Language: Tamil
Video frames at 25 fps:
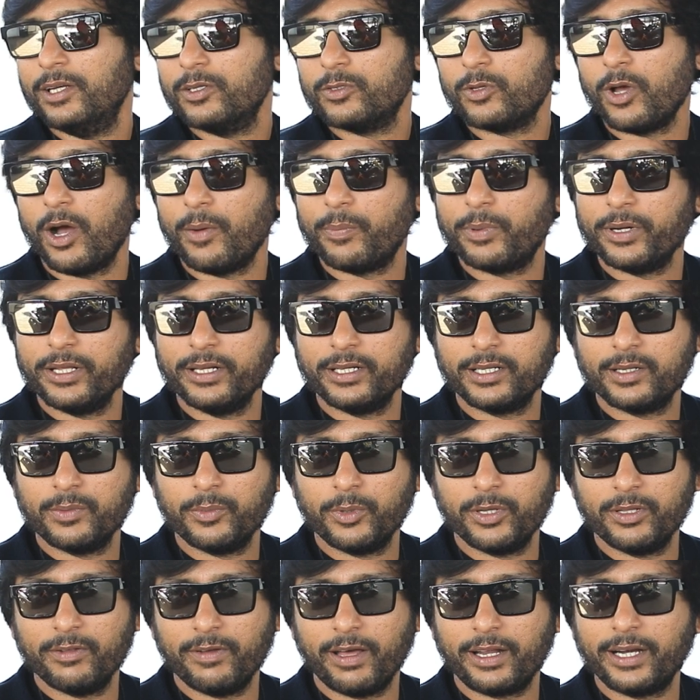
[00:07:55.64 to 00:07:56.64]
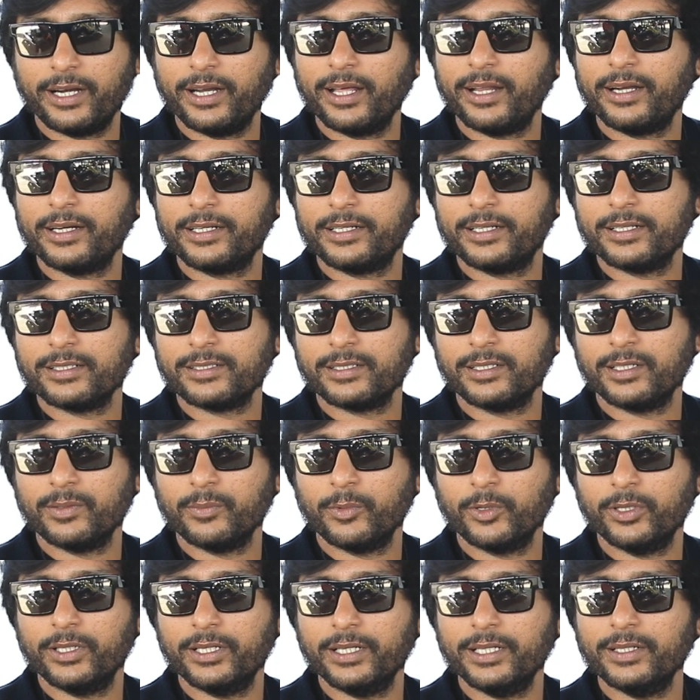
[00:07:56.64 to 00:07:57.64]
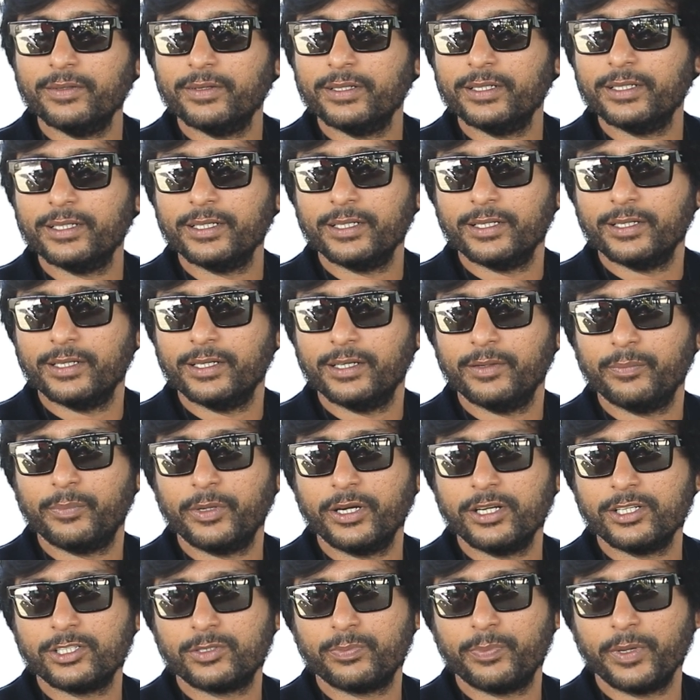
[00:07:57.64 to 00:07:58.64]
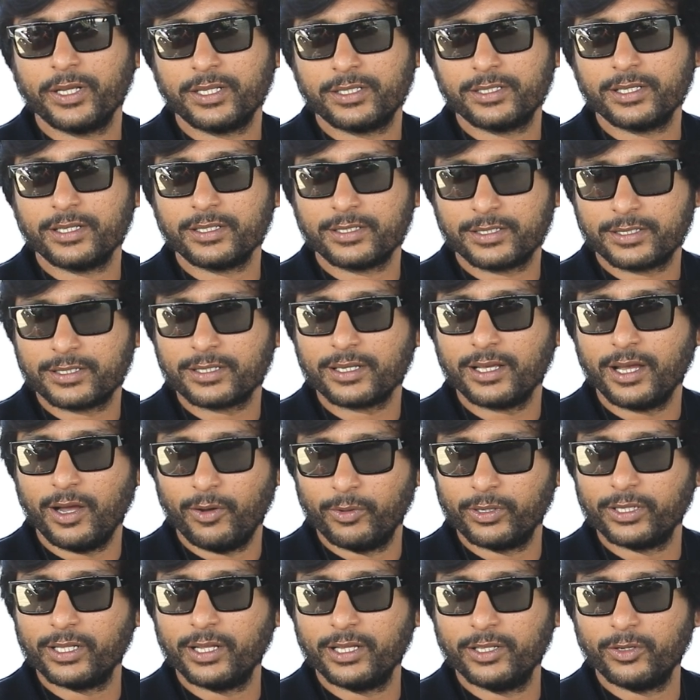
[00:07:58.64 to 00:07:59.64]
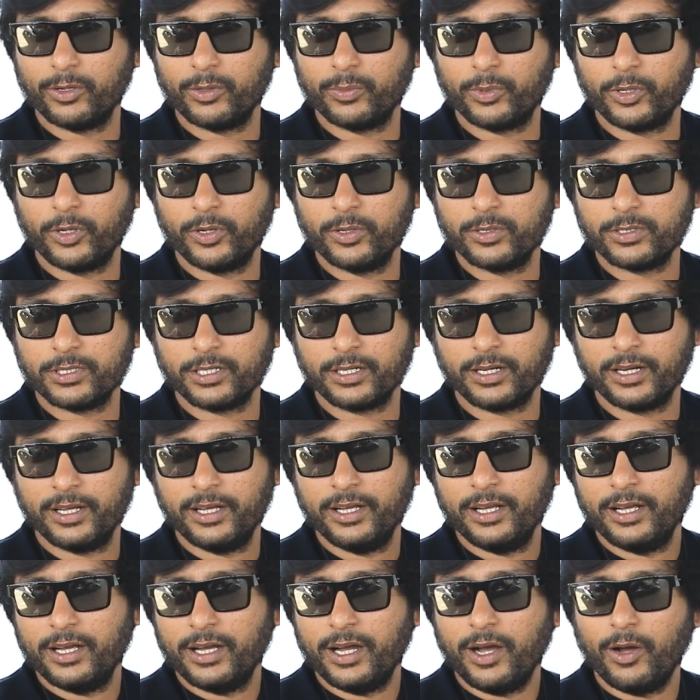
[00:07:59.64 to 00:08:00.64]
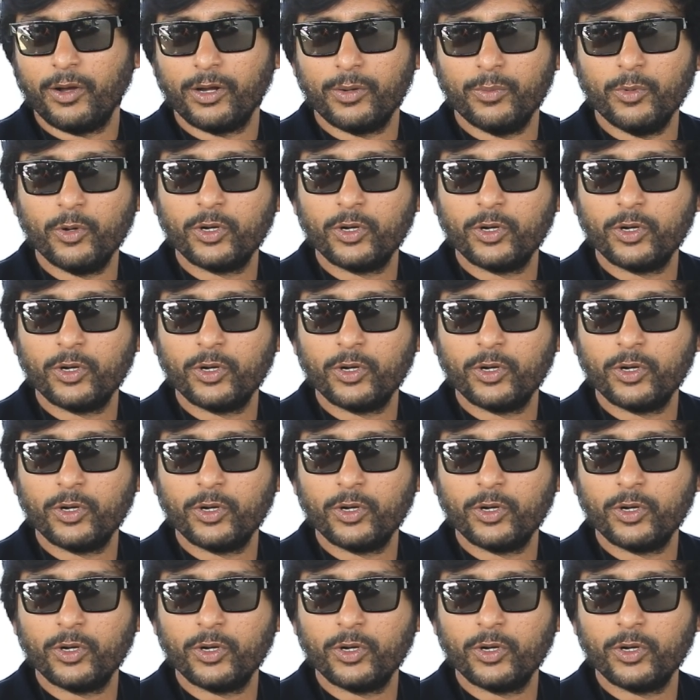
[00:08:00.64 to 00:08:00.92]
ஸோ அப்படி இருக்கும்போது வேறு டேரக்டர்ஸ் என்னும்போது இது வந்து பிரின்ஸ் பிக்சர்ஸ் அவங்க தான் இதோட ப்ரொடியூசர் அவங்க